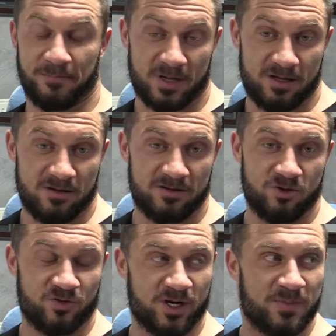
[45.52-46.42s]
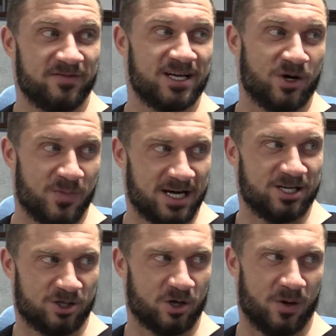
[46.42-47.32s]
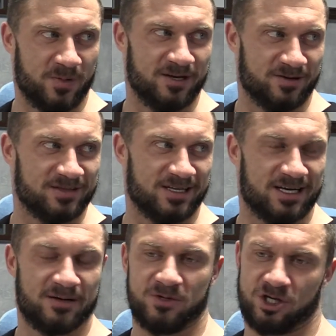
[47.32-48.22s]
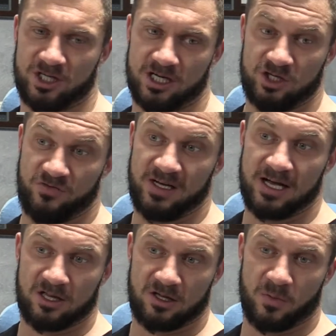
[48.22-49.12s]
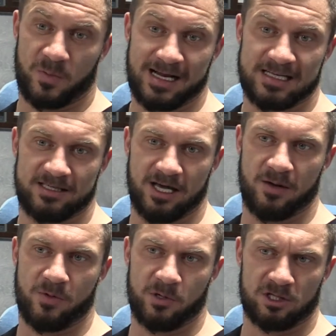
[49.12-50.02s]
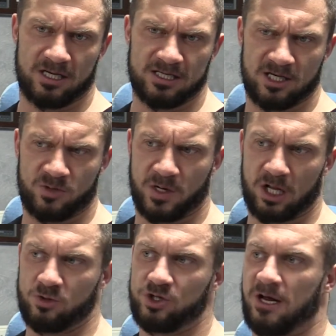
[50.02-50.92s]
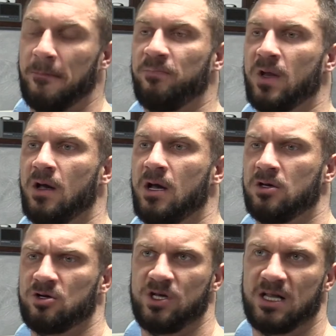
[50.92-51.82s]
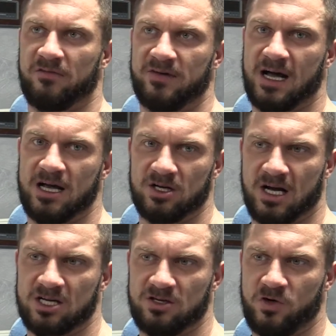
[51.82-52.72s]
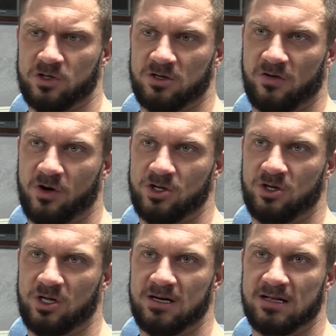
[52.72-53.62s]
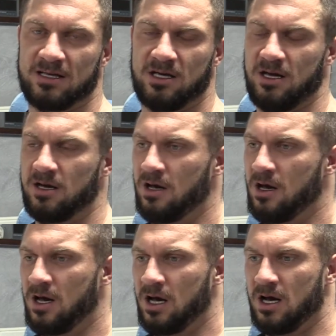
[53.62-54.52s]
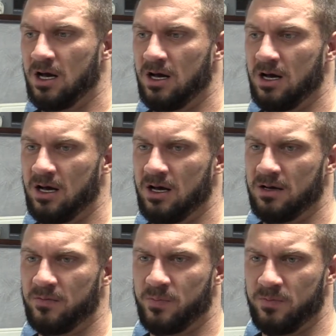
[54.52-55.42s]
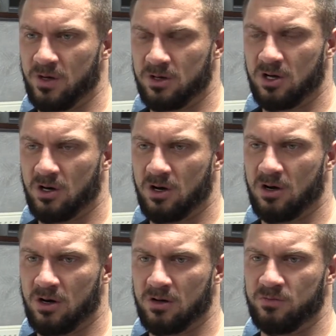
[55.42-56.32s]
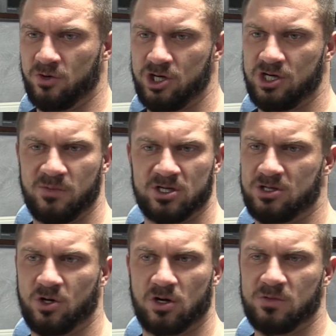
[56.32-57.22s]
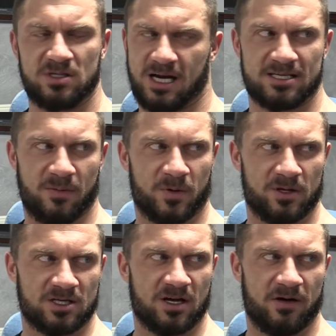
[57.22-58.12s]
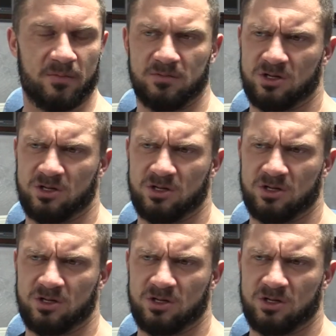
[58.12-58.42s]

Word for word: No, no już chyba wiedział bardziej, co robił. Nie? Myślę, że też dźwiga tą presję, bo Piotrek jest też pracusiem, to się tak wydaje, każdy, kto wchodzi do tej klatki, e, no to musi się mierzyć z ogromnym stresem, podejrzewam.